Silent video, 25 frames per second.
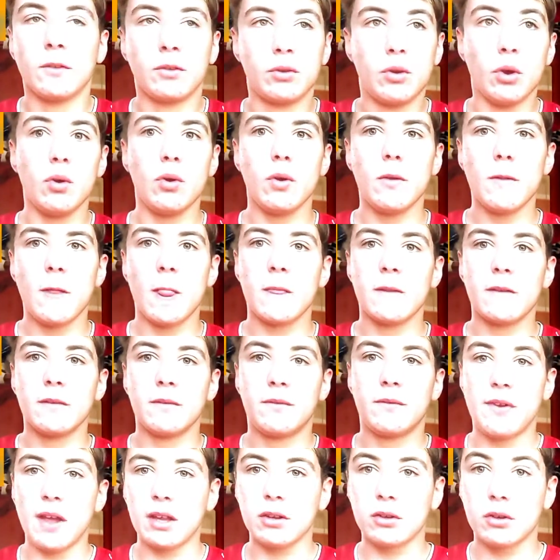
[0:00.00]
de
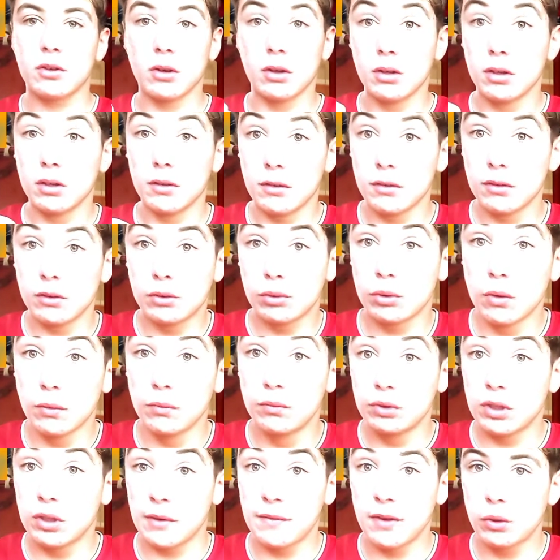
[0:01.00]
faire ce que
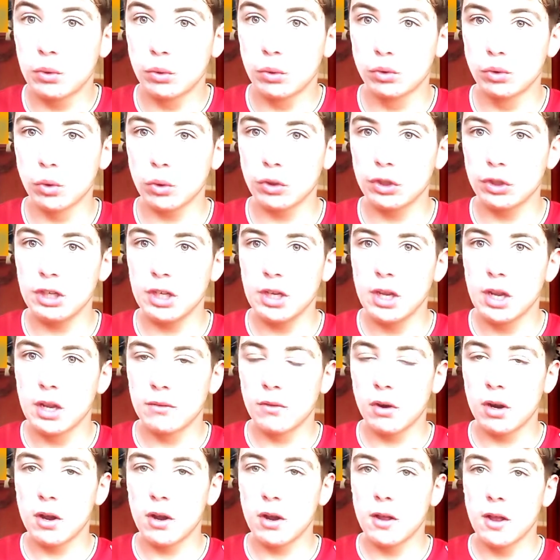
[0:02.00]
vous avez toujours dit,
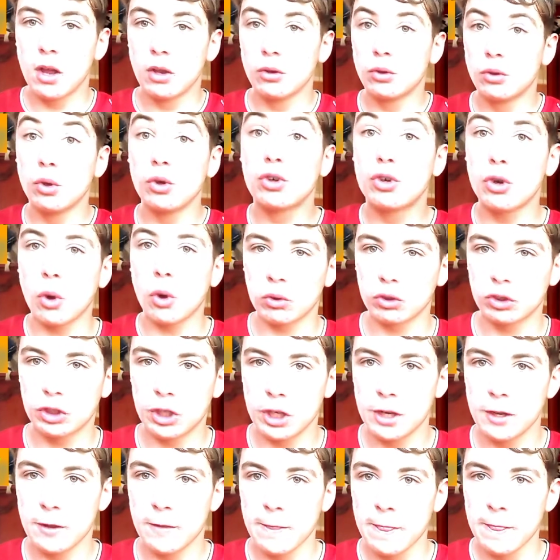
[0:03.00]
voilà, de
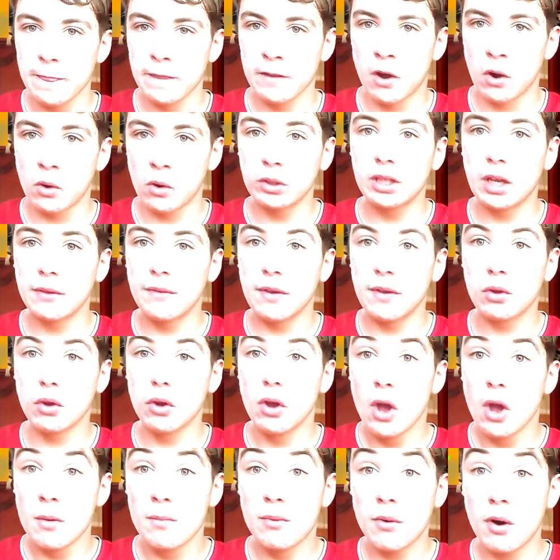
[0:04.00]
changer. En gros, ça fait
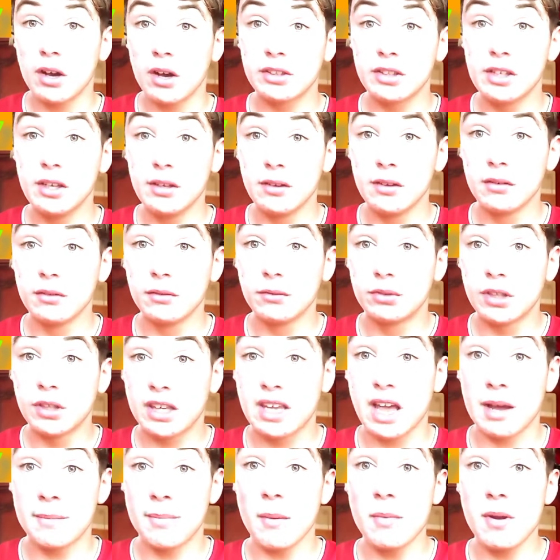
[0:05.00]
que pour voir si vous
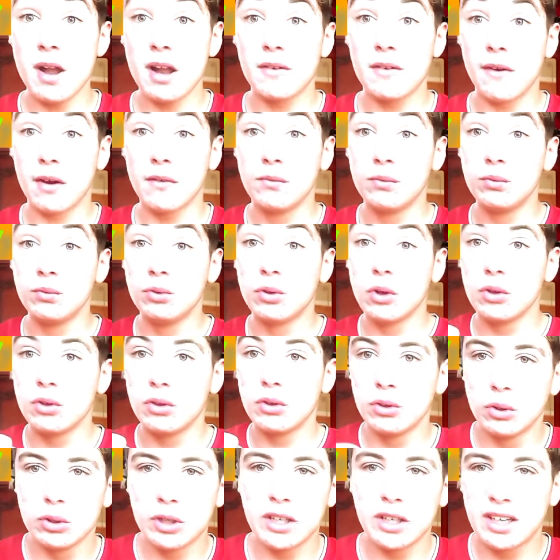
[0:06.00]
êtes capable, elle va vous
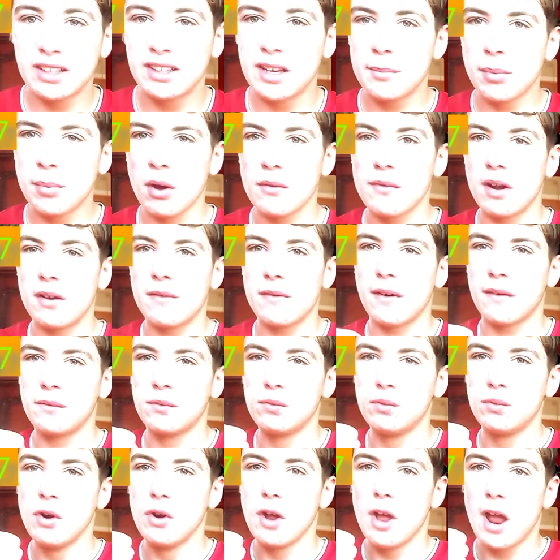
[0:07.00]
donner des épreuves, elle va
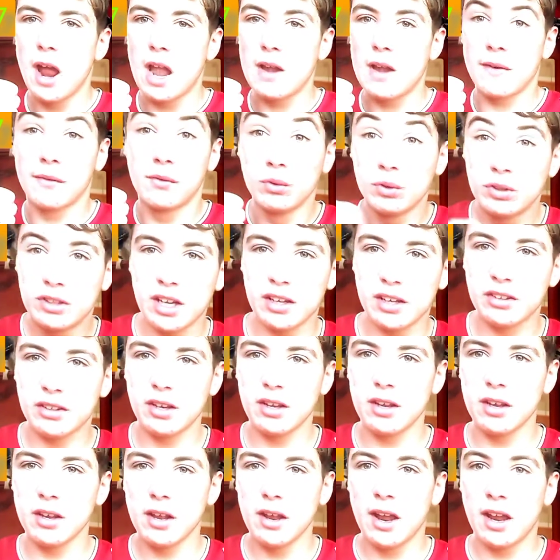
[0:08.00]
vous, elle va vous
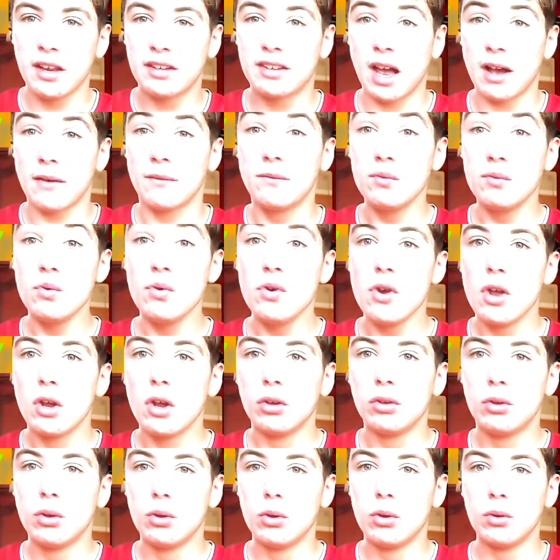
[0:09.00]
tester, et c'est à vous
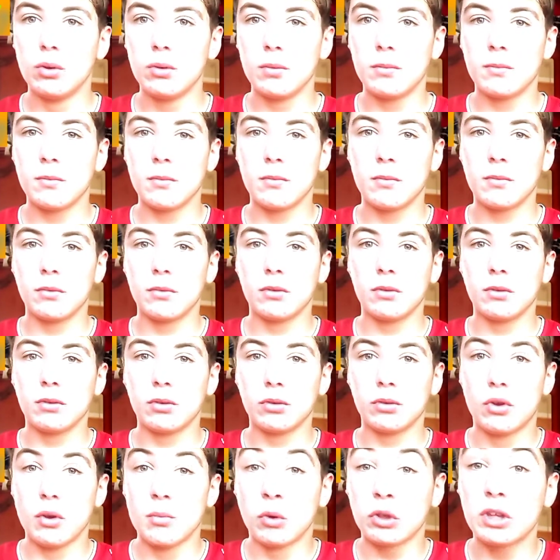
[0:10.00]
de,
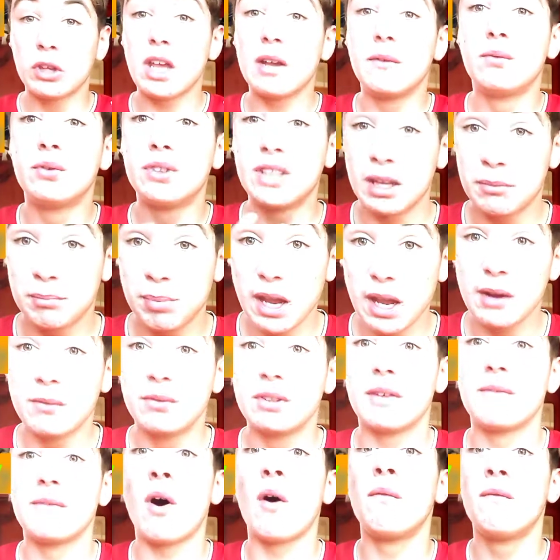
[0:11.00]
de montrer que vous êtes prêt,
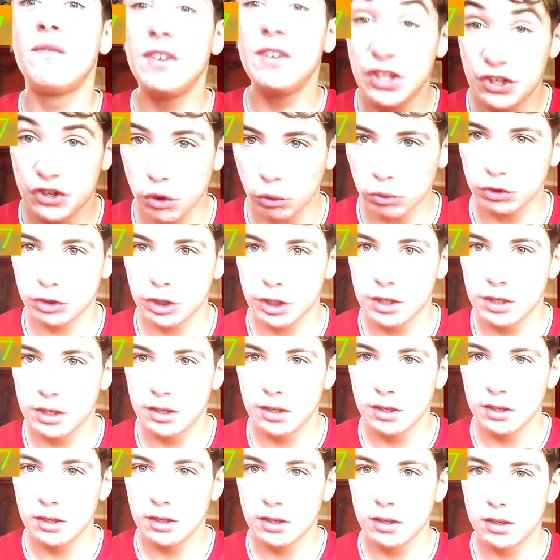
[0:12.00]
que vous avez envie de
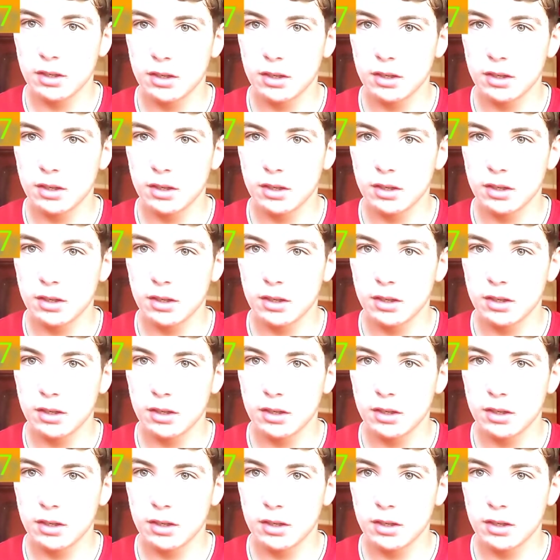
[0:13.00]
changer.